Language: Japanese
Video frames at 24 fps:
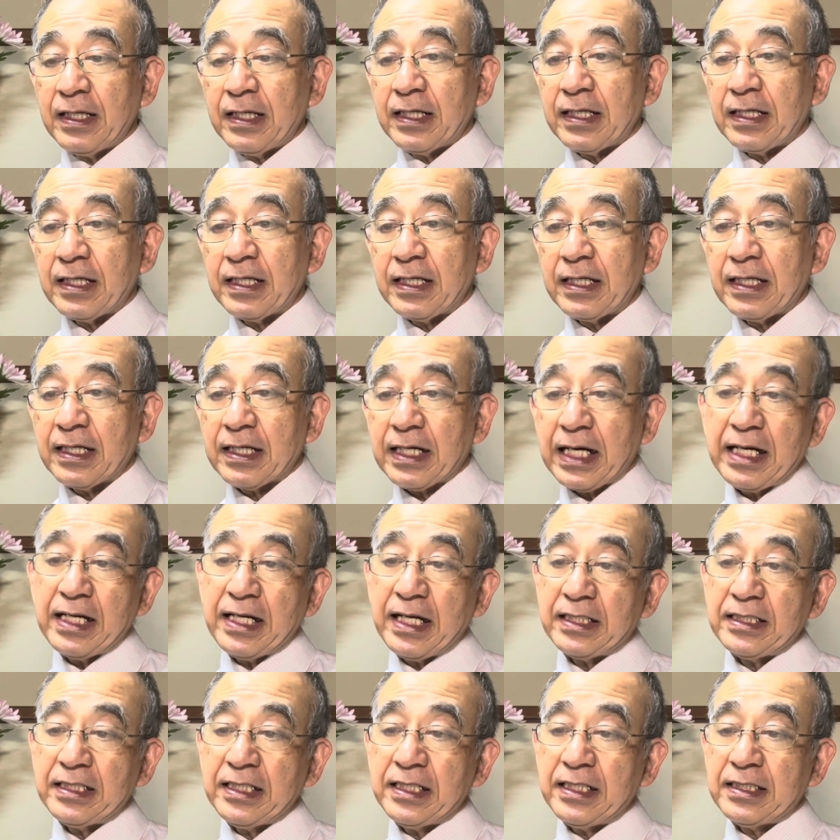えー、彼ら
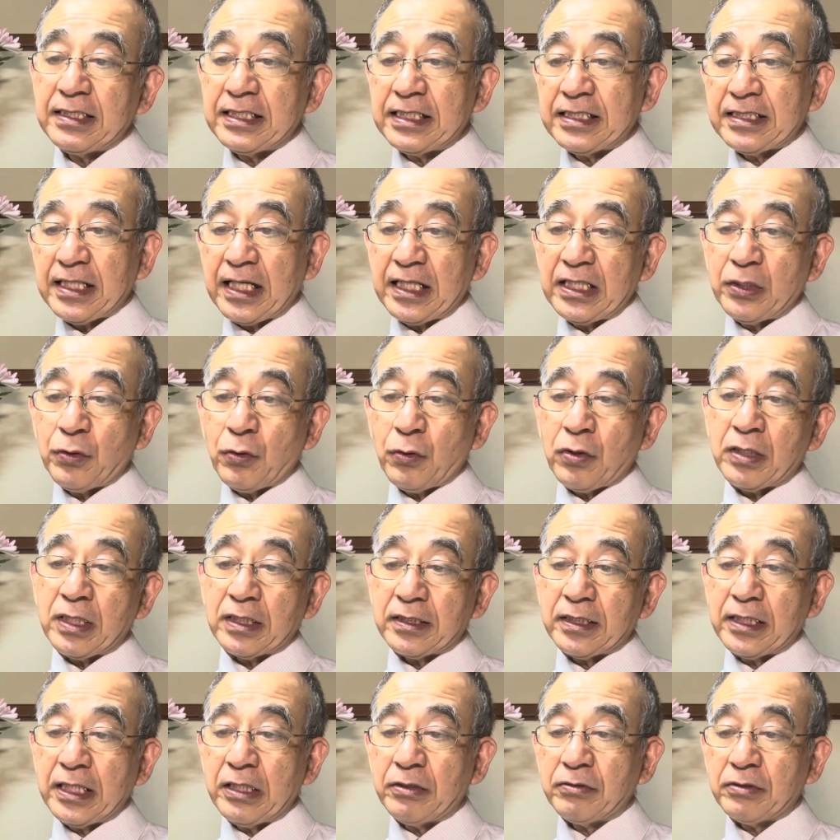に実際に行っ
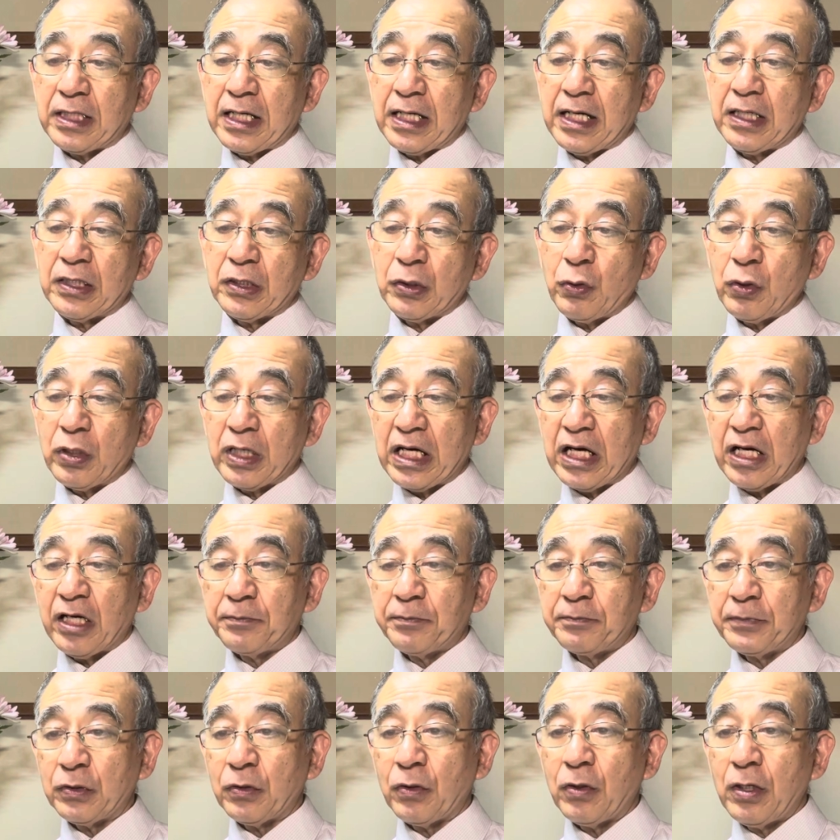ているかどうかを
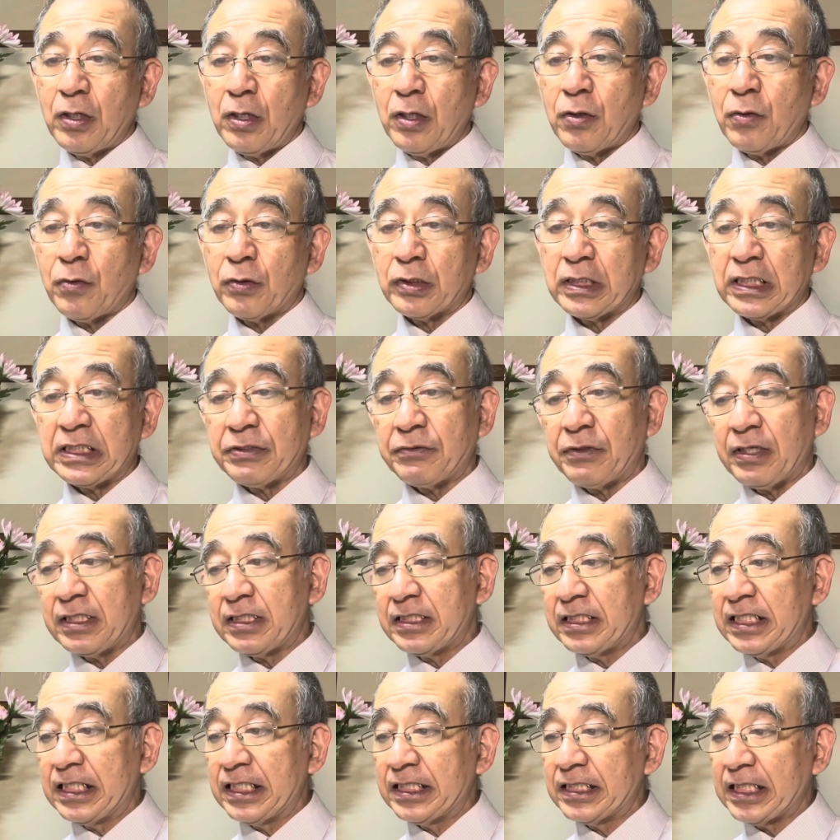見よ。私は
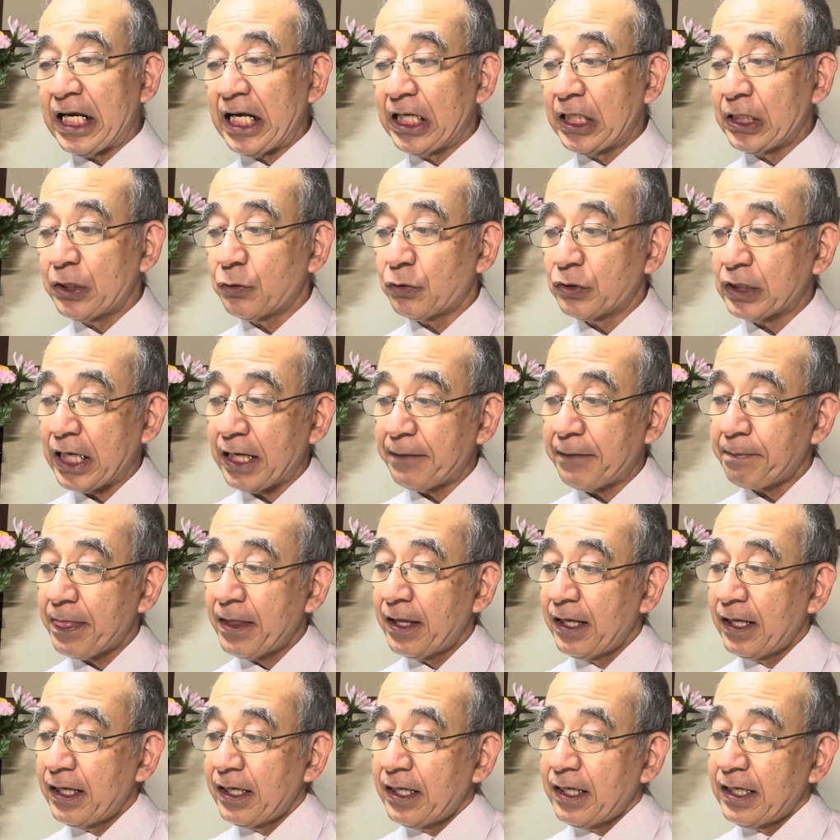知りたいのだ。
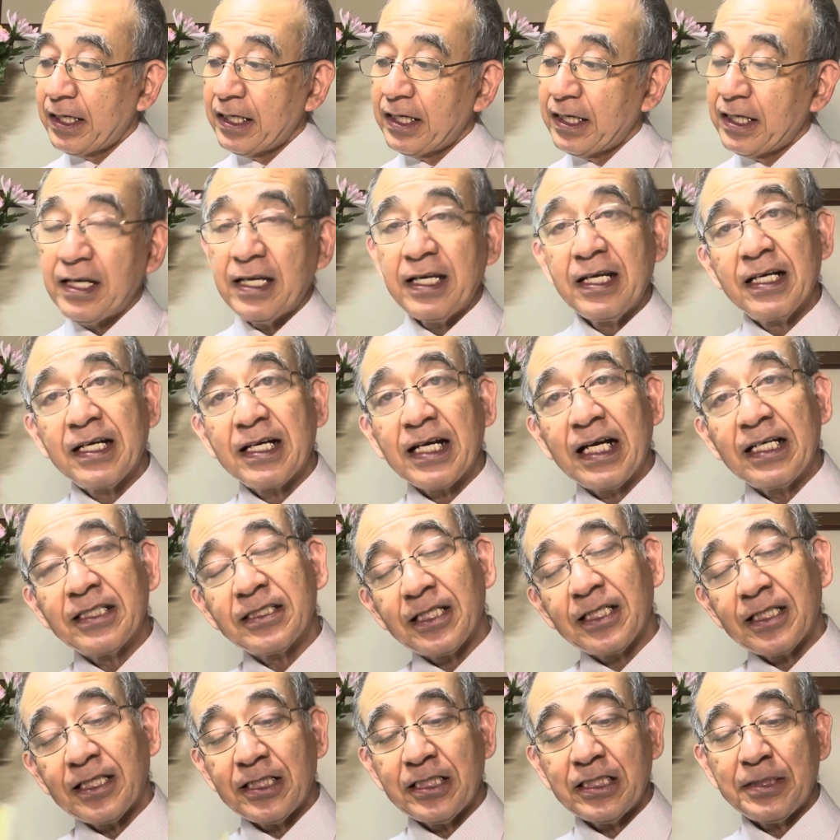えー、感
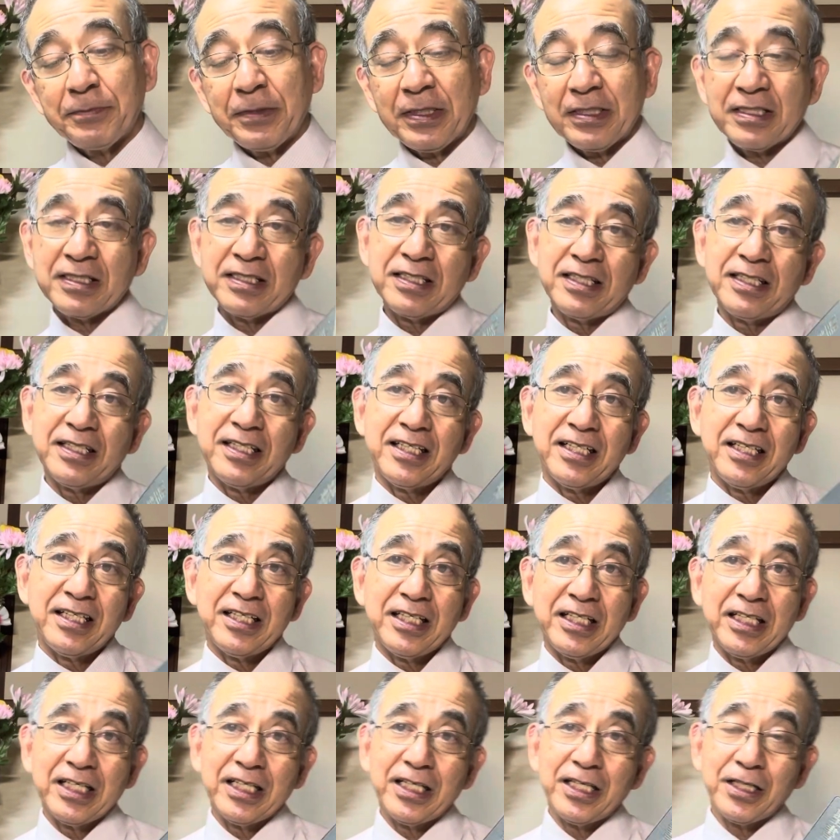謝いたします。
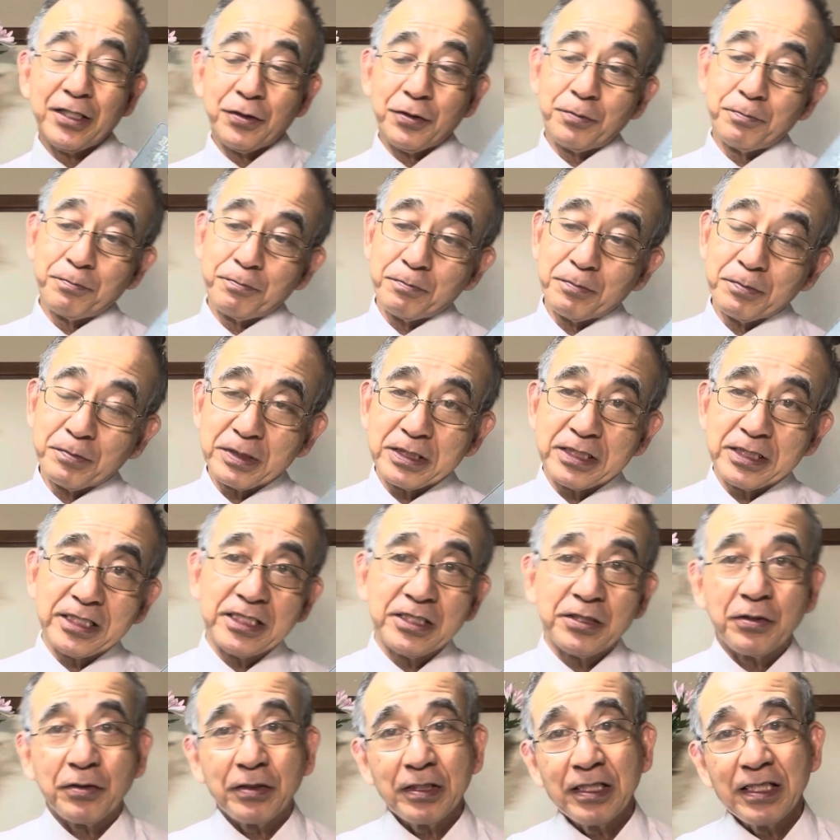えー、父
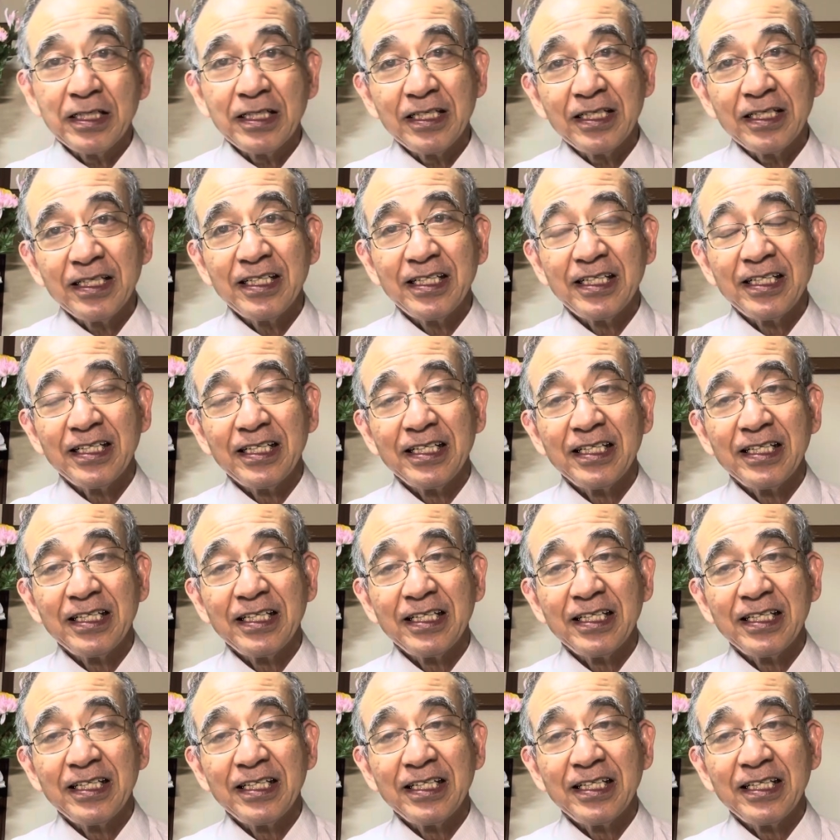の日